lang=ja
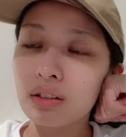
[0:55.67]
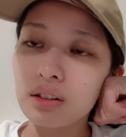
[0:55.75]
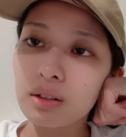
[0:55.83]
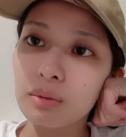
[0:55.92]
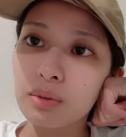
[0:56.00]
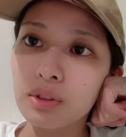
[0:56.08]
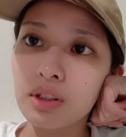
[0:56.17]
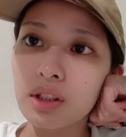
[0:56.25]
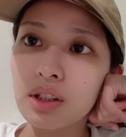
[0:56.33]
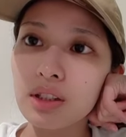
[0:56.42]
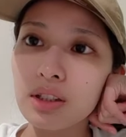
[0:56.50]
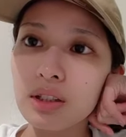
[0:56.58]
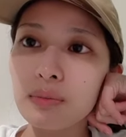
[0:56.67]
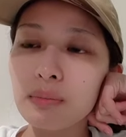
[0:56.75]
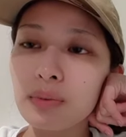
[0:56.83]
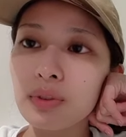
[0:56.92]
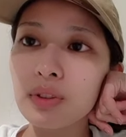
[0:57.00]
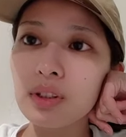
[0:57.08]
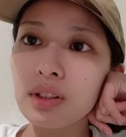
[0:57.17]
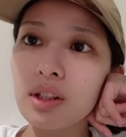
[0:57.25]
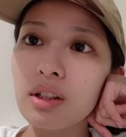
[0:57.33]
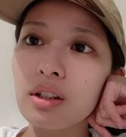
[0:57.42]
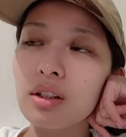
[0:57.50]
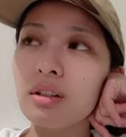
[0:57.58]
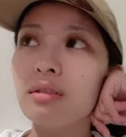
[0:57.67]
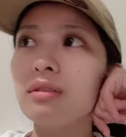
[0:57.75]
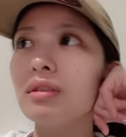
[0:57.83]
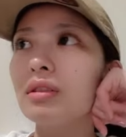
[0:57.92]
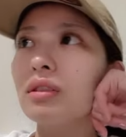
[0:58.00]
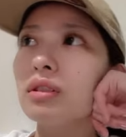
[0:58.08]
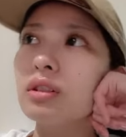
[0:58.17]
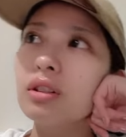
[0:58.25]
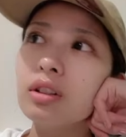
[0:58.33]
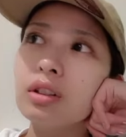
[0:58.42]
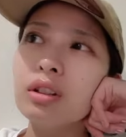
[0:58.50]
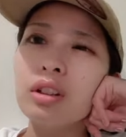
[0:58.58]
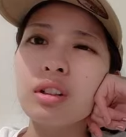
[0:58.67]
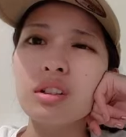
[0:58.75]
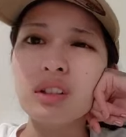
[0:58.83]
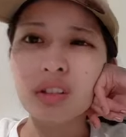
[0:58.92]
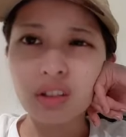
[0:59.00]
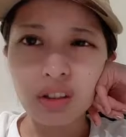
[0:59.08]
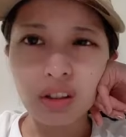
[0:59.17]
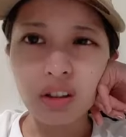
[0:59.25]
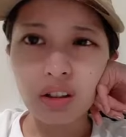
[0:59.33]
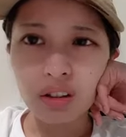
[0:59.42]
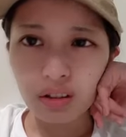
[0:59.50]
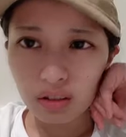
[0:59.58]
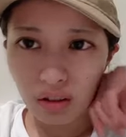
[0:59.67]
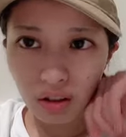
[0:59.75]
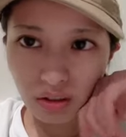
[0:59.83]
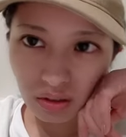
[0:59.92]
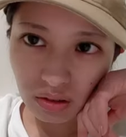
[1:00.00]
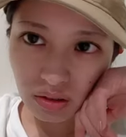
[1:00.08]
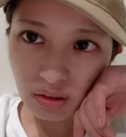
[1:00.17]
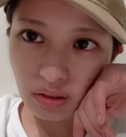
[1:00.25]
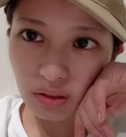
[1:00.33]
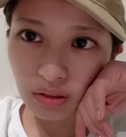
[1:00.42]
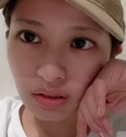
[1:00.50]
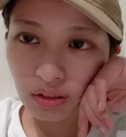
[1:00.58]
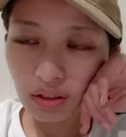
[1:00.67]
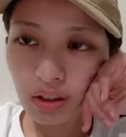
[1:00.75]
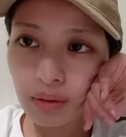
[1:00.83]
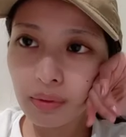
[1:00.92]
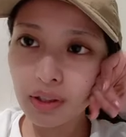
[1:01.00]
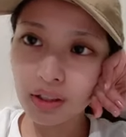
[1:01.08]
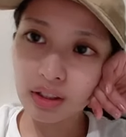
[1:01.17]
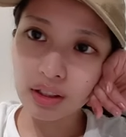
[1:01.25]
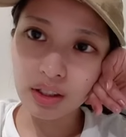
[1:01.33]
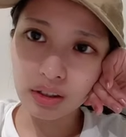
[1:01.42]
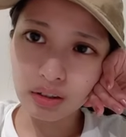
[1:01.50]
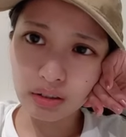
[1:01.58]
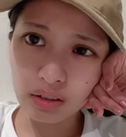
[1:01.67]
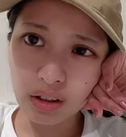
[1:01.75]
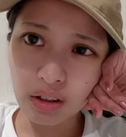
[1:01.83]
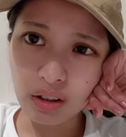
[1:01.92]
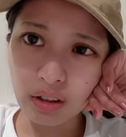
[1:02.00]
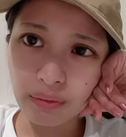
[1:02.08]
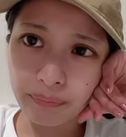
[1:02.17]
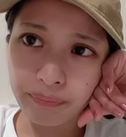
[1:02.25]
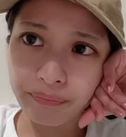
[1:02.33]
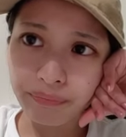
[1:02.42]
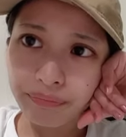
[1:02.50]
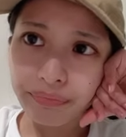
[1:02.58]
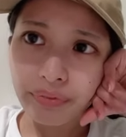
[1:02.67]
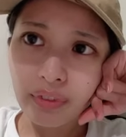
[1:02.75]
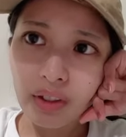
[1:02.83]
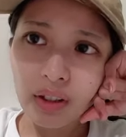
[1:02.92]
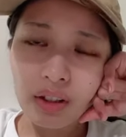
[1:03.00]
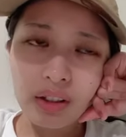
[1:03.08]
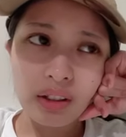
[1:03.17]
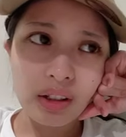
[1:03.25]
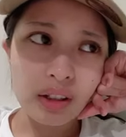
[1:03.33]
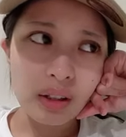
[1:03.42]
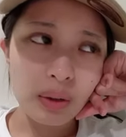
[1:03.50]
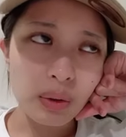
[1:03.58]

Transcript: ダメなシンプルにななんかな花粉がやばいっていうかなんか